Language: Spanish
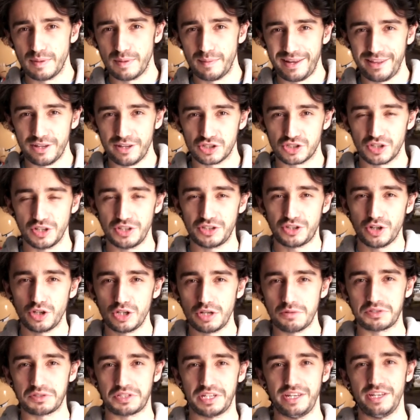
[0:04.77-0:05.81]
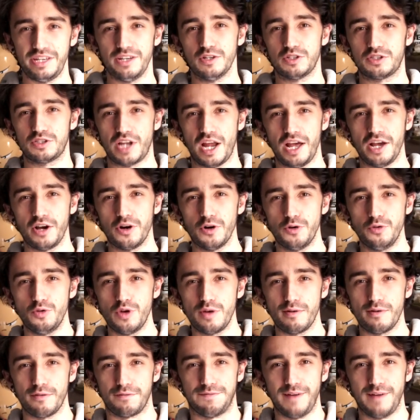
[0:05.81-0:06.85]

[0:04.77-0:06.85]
Bienvenidos, soy Tony MC y os traigo un nuevo